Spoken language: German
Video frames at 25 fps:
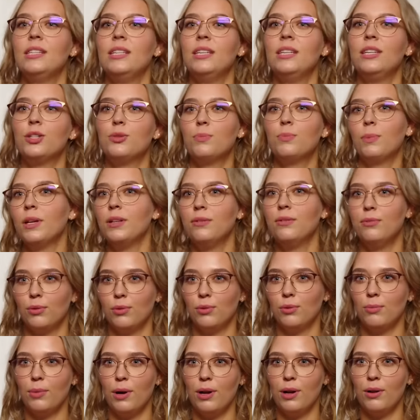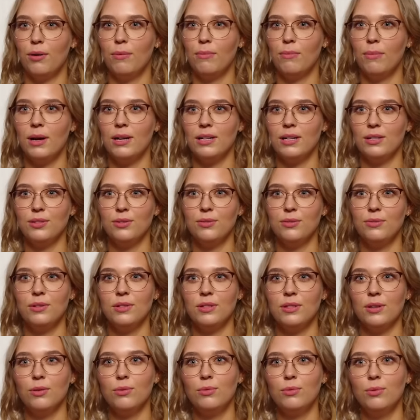die Gesprächsführung übernommen hat. Also ich
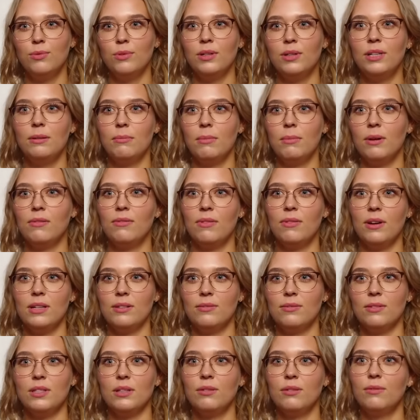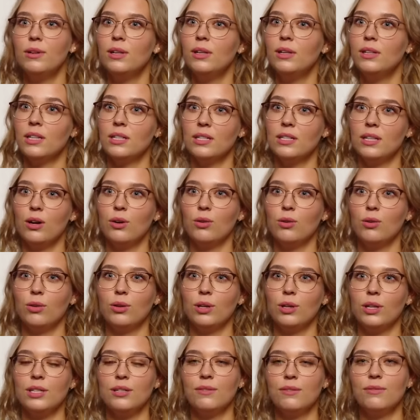finde es auch gut, wenn jemand weiß, was er will, dass er auch
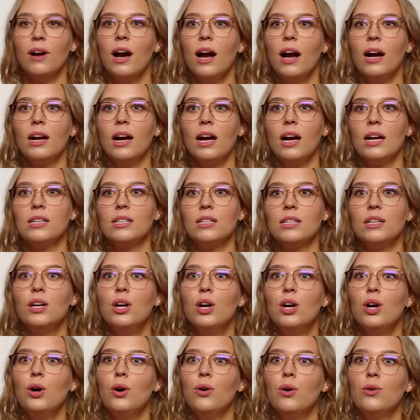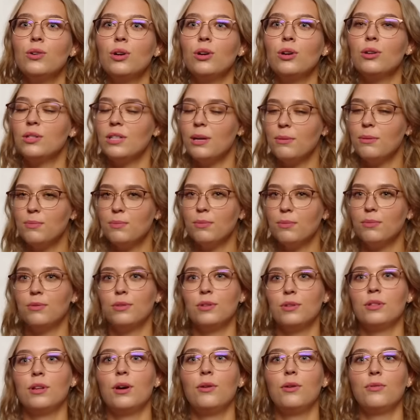konkrete Fragen hatte und auch
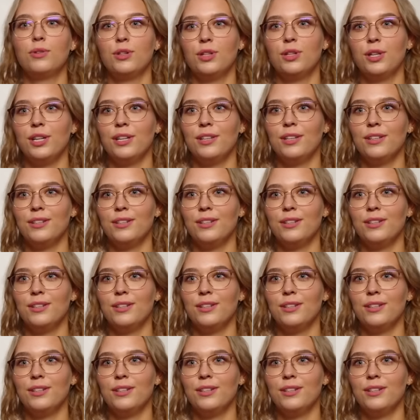selbstbewusst aufgetreten